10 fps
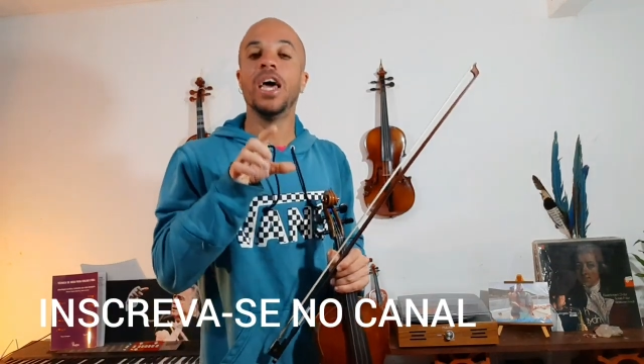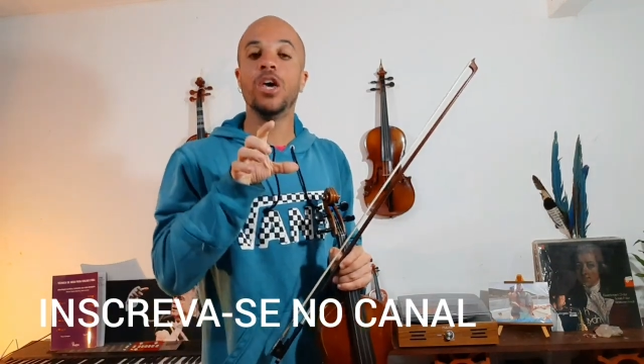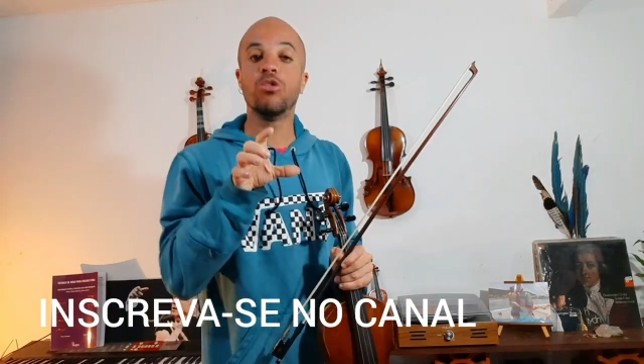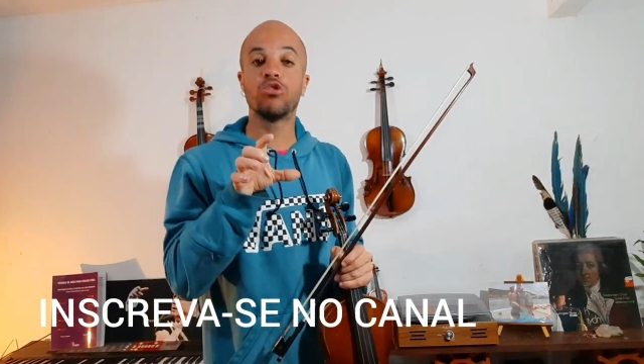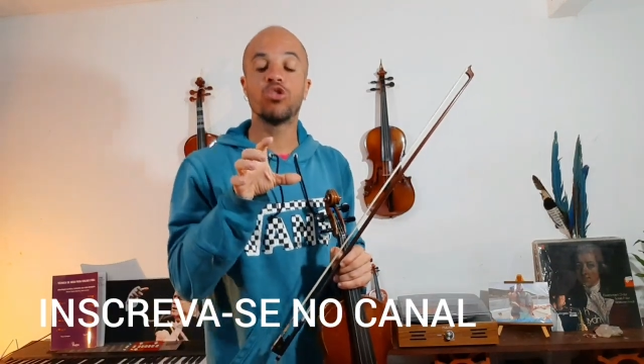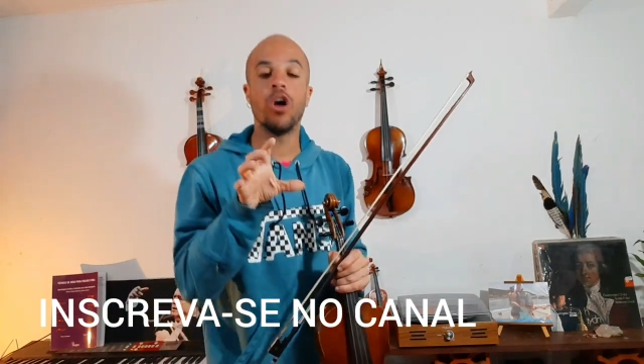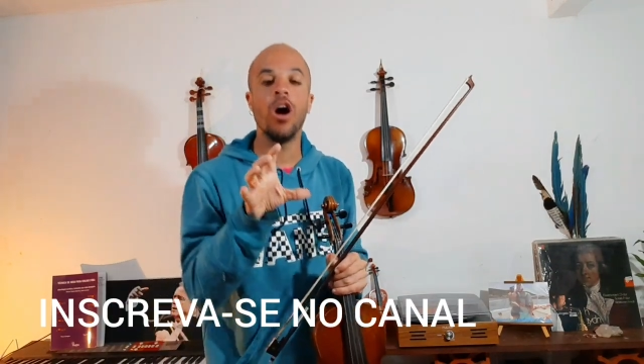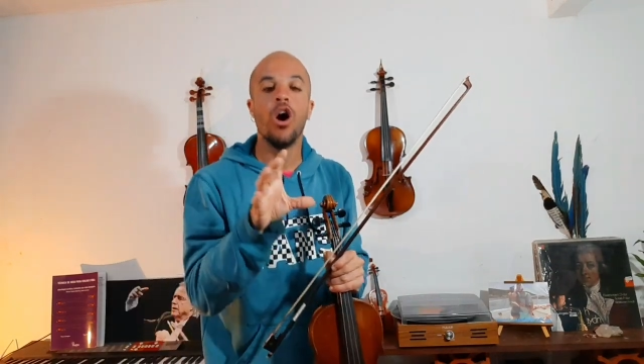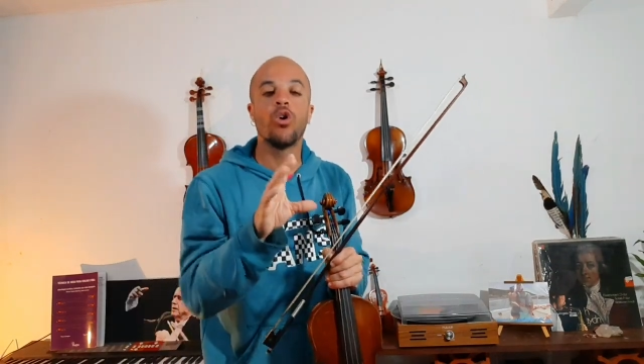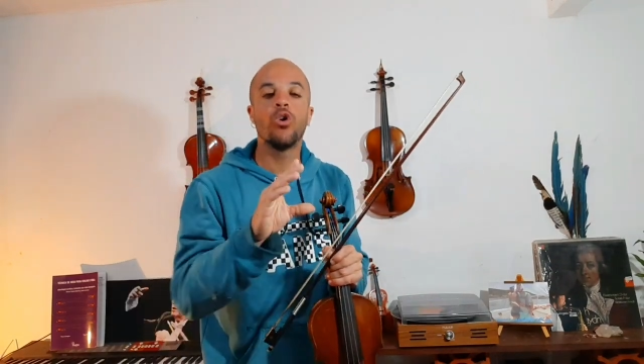Eu
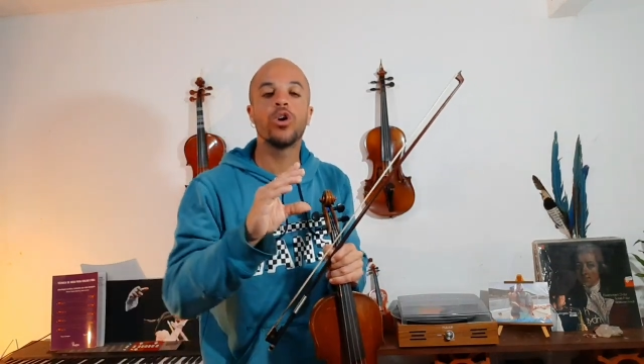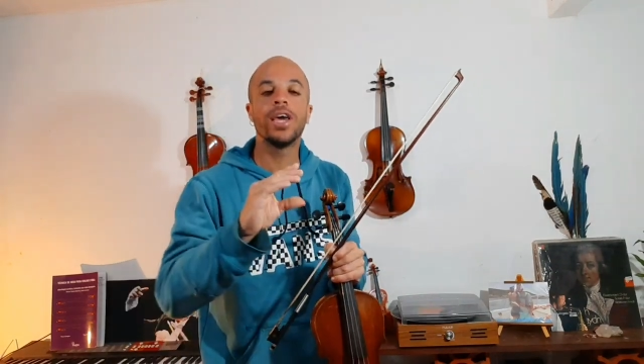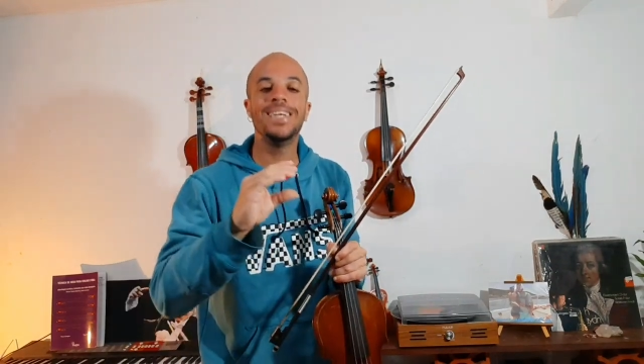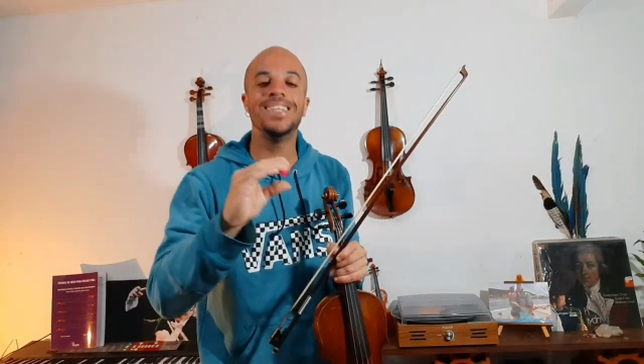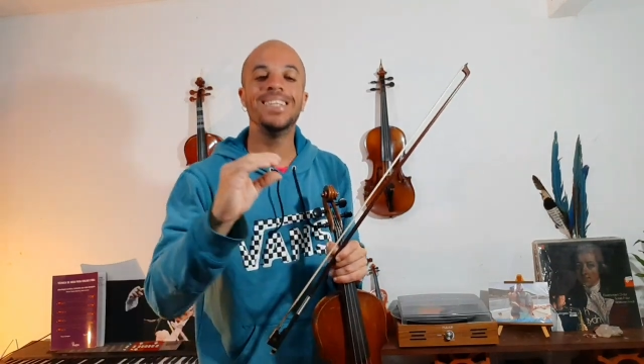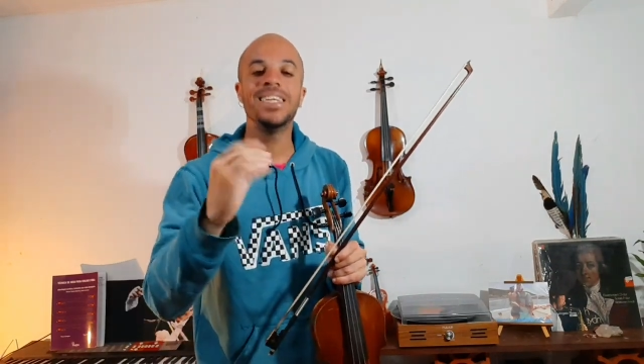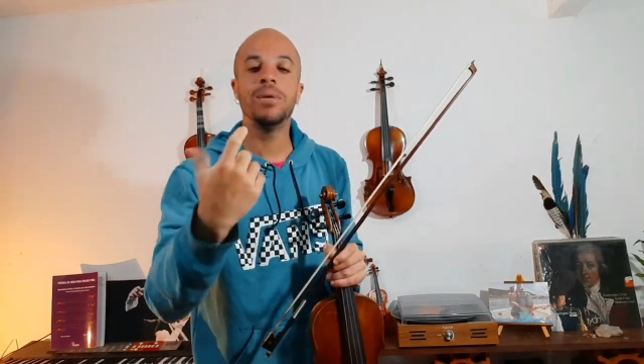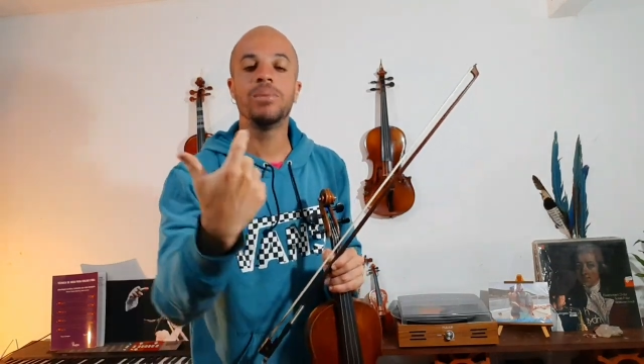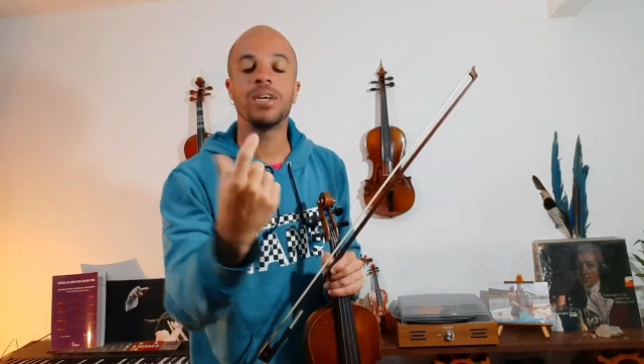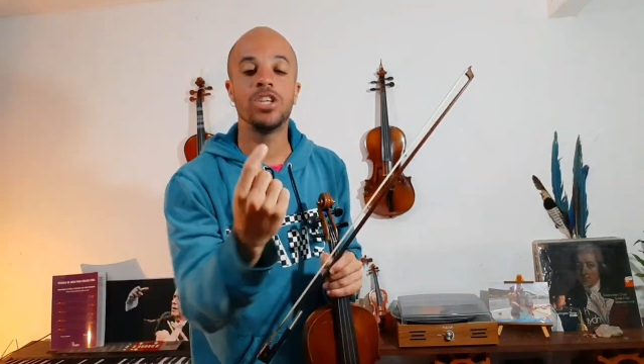só coloquei as
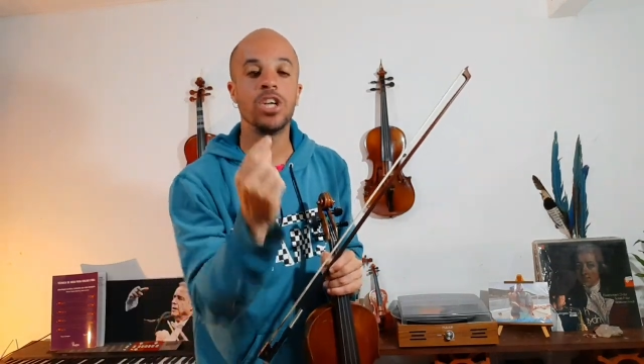dinâmicas.